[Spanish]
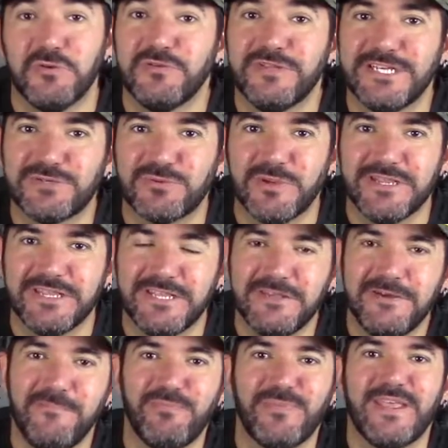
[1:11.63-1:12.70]
un
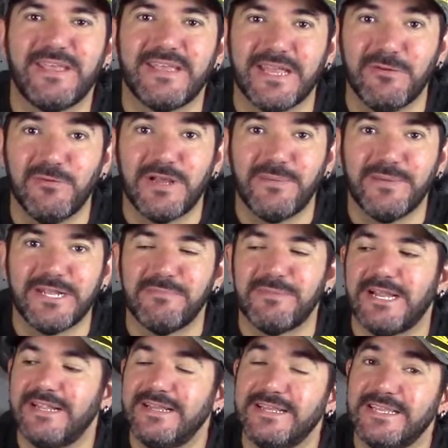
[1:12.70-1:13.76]
descuentillo que nunca viene mal.